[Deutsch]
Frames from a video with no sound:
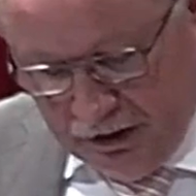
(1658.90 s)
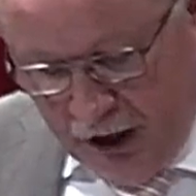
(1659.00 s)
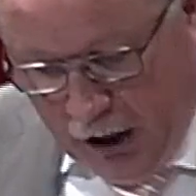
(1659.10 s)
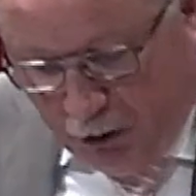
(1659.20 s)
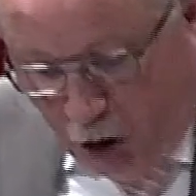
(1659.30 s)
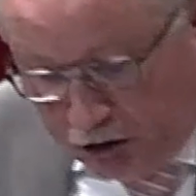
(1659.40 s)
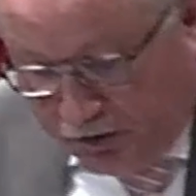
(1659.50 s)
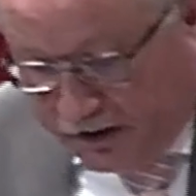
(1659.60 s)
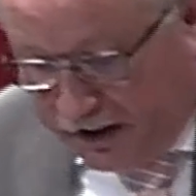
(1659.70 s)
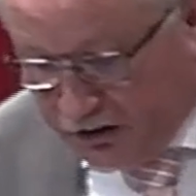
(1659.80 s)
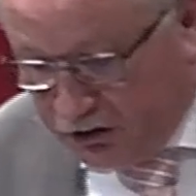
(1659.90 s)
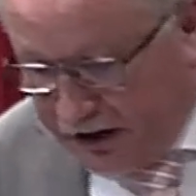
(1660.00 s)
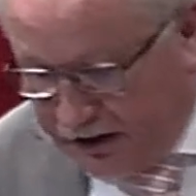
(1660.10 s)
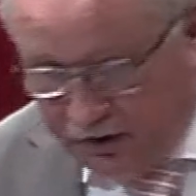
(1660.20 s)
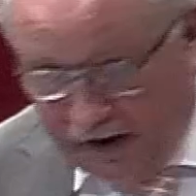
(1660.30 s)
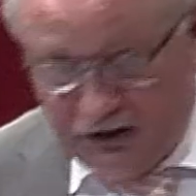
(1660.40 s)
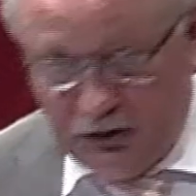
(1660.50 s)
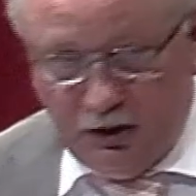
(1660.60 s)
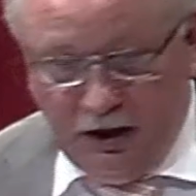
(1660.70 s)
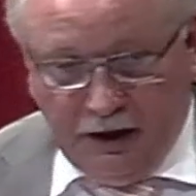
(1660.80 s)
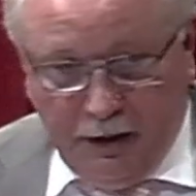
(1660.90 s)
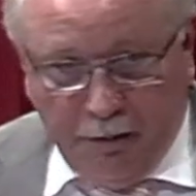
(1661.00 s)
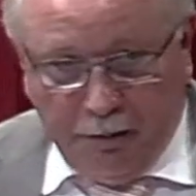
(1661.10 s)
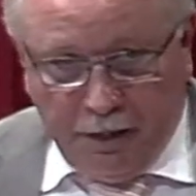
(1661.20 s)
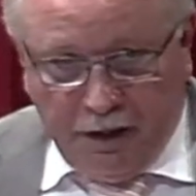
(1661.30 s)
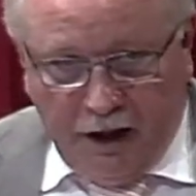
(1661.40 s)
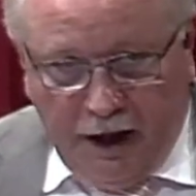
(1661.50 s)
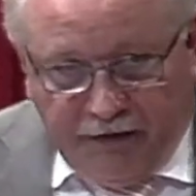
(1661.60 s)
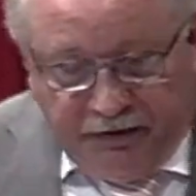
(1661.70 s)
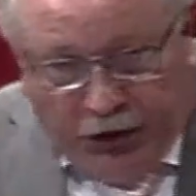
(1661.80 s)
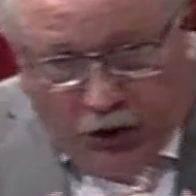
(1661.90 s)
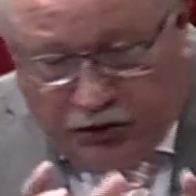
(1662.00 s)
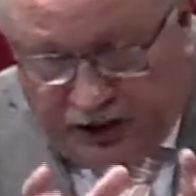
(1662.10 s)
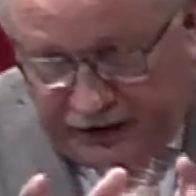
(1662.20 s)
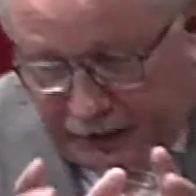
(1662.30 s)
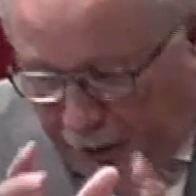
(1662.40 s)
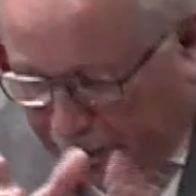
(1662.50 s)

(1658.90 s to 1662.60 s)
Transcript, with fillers: Aber Gott wird dies und jenes wegtun. Er führt uns ein,